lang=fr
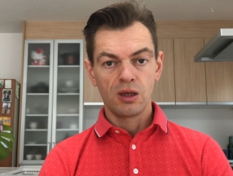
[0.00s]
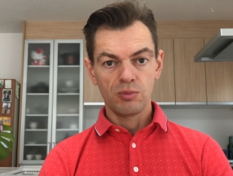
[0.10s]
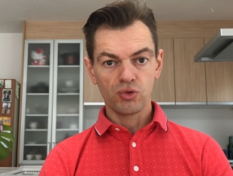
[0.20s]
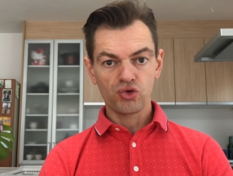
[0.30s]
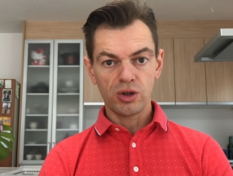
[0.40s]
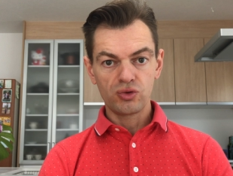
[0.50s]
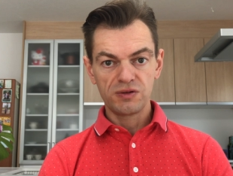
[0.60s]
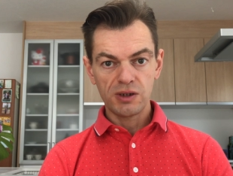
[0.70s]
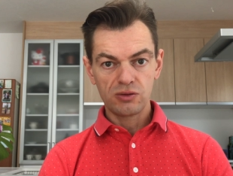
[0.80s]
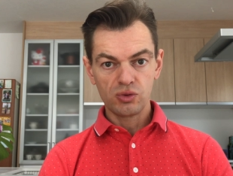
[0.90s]
Bonjour à
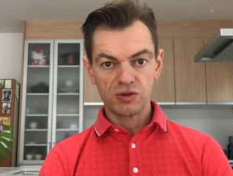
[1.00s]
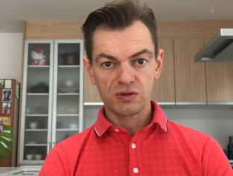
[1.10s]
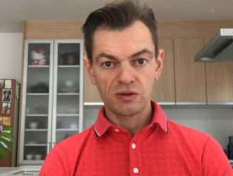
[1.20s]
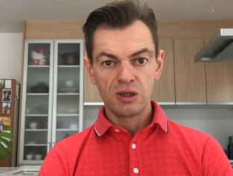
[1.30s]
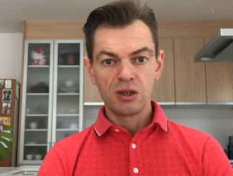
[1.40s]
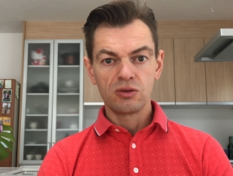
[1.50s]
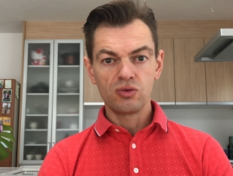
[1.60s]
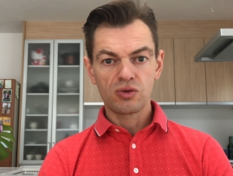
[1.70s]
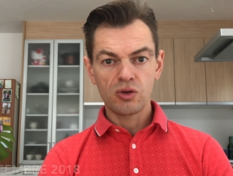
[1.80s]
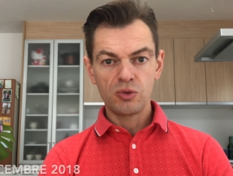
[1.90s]
toutes et à tous.
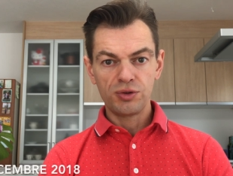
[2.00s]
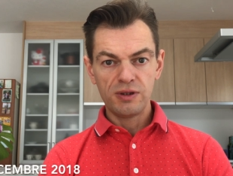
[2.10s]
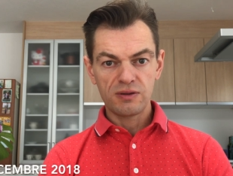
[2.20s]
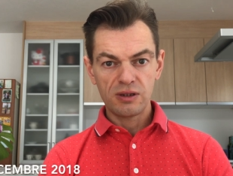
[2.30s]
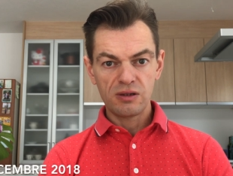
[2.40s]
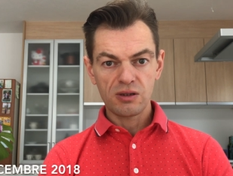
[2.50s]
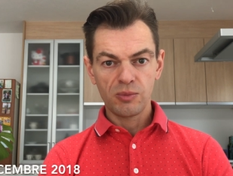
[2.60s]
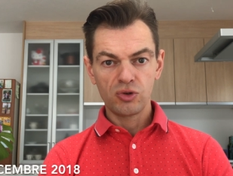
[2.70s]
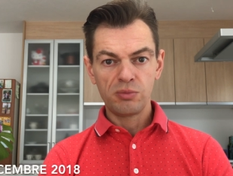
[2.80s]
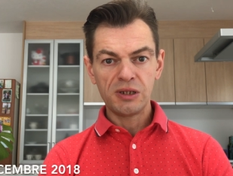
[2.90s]
Nous sommes le 17
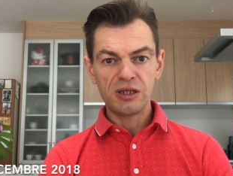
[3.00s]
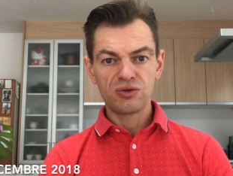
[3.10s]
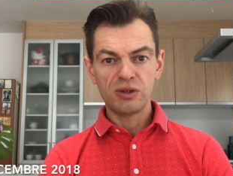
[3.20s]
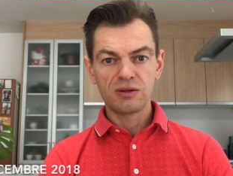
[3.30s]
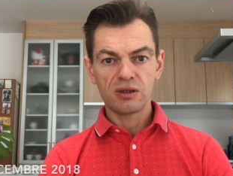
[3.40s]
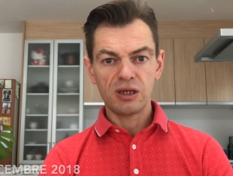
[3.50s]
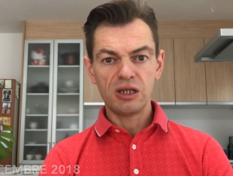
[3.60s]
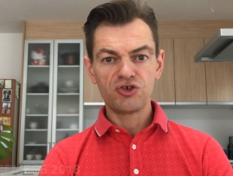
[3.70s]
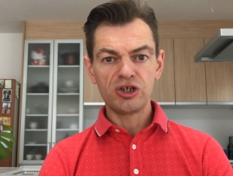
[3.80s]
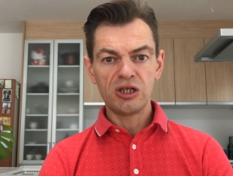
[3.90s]
décembre 2018 et
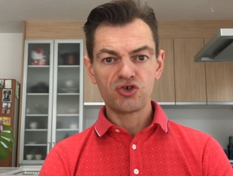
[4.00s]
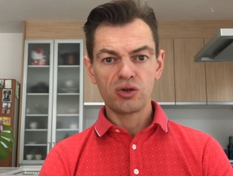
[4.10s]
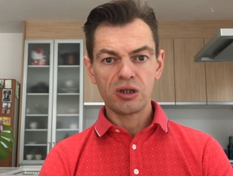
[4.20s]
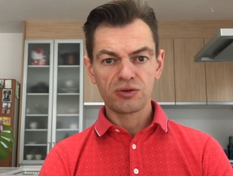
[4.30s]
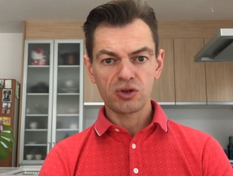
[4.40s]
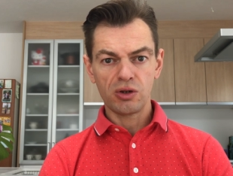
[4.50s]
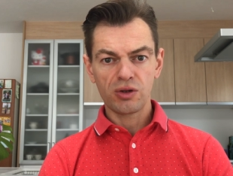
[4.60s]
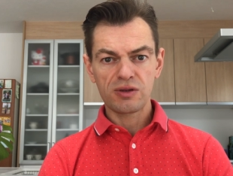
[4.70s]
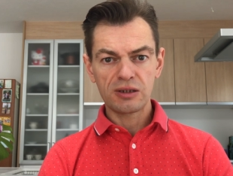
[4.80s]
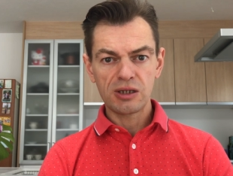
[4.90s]
les Gilets jaunes en sont à
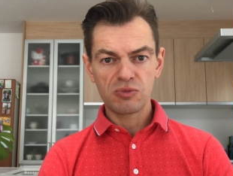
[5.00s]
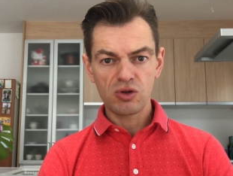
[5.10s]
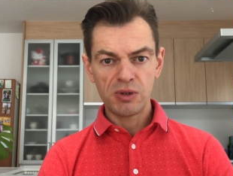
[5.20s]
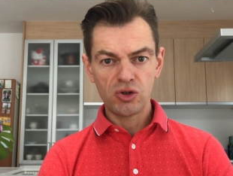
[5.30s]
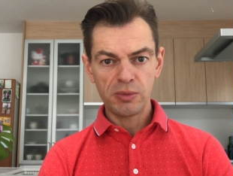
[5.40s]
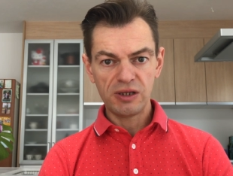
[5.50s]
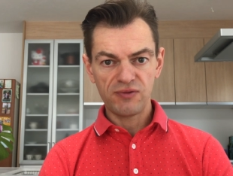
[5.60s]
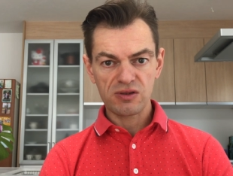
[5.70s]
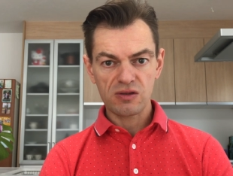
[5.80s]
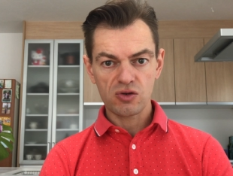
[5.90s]
leur cinquième semaine de
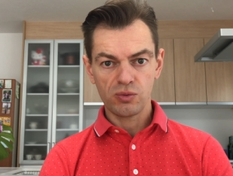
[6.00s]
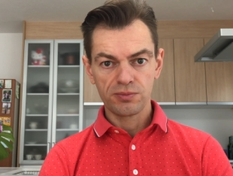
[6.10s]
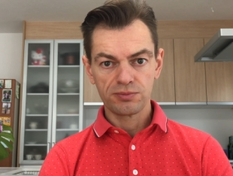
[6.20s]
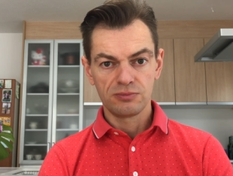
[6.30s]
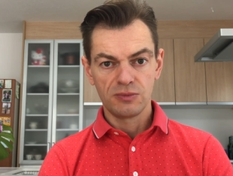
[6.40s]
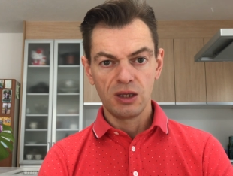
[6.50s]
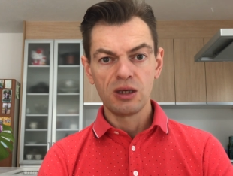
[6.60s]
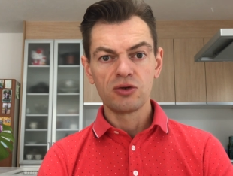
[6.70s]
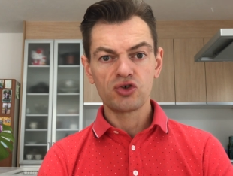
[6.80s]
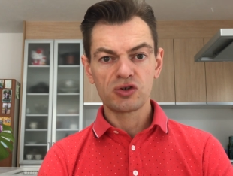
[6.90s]
manifestation.
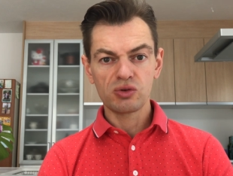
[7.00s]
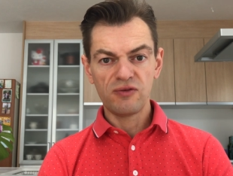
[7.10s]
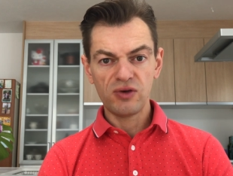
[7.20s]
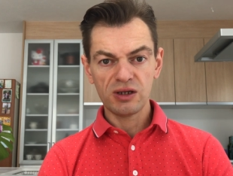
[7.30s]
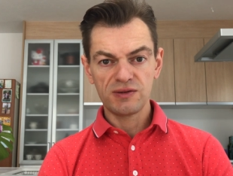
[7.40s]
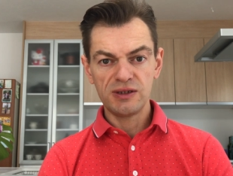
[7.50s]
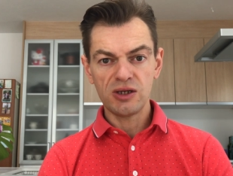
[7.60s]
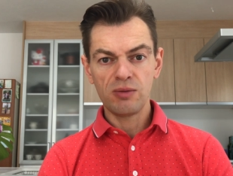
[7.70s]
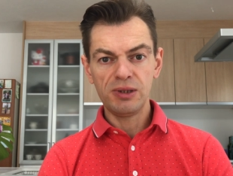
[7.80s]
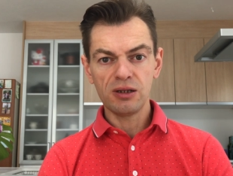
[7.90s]
Je souhaite faire ici
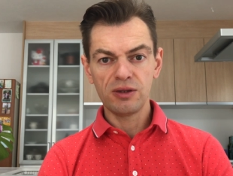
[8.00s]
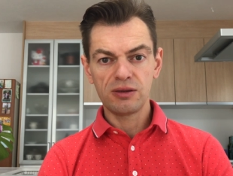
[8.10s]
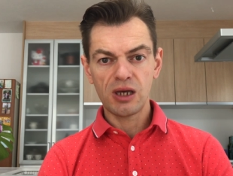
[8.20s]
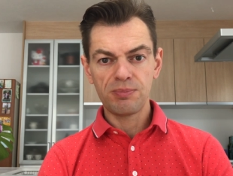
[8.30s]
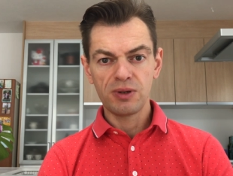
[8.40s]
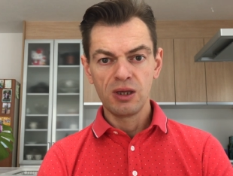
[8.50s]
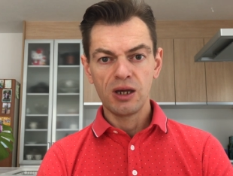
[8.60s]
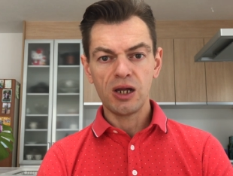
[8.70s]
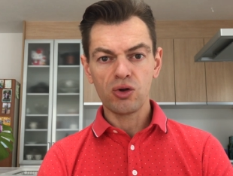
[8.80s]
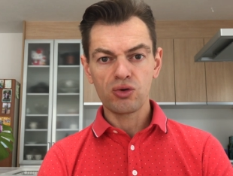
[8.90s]
un bilan d'étape
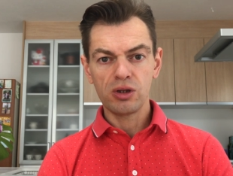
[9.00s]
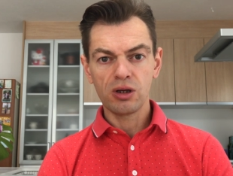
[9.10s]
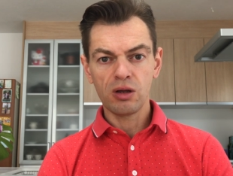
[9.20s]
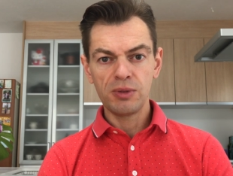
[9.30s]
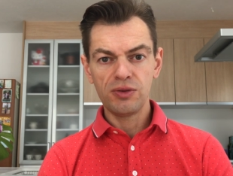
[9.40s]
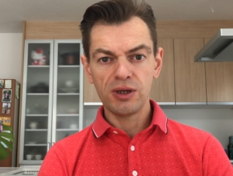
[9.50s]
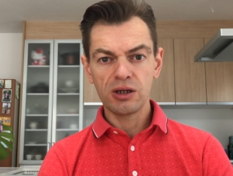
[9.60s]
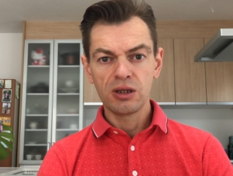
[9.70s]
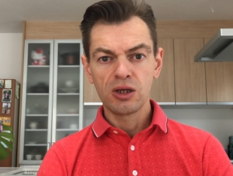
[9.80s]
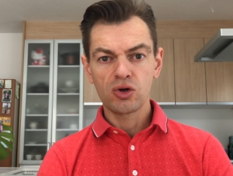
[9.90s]
alors que les grands
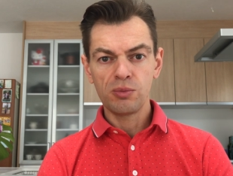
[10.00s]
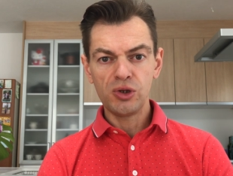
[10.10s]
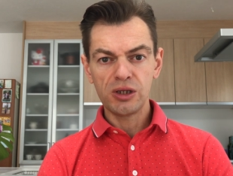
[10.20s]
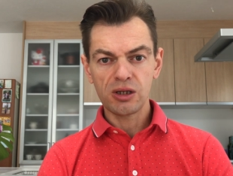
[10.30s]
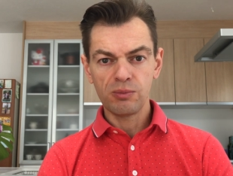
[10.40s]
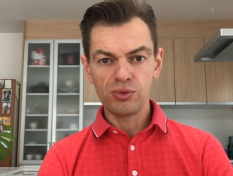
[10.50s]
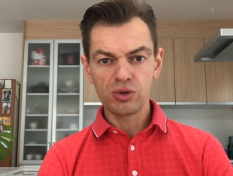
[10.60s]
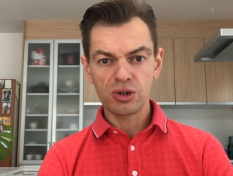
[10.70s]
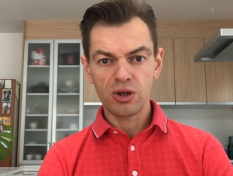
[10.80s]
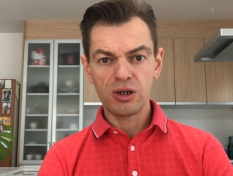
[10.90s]
médias communiquent en
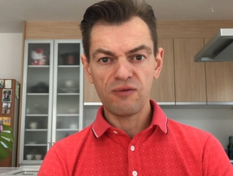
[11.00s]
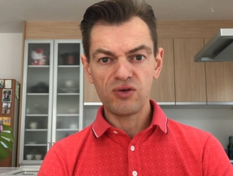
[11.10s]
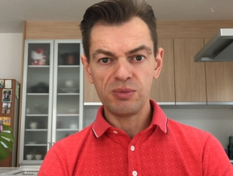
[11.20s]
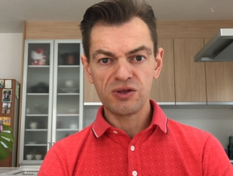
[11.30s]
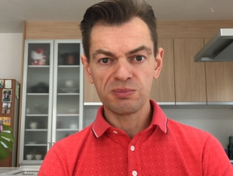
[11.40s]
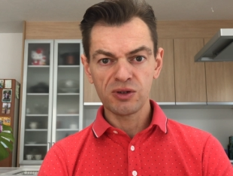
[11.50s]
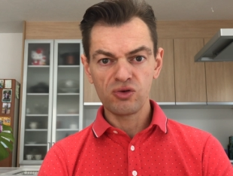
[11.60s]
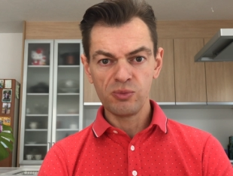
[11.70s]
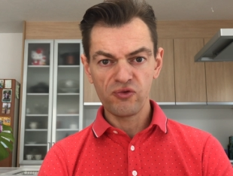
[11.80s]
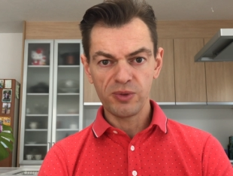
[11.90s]
boucle un affaiblissement
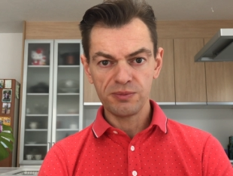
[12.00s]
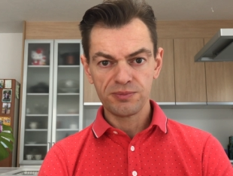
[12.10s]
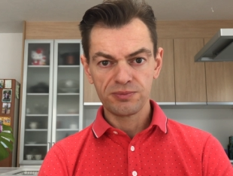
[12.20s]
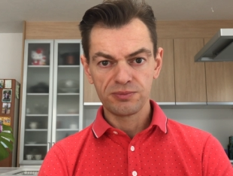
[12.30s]
du mouvement.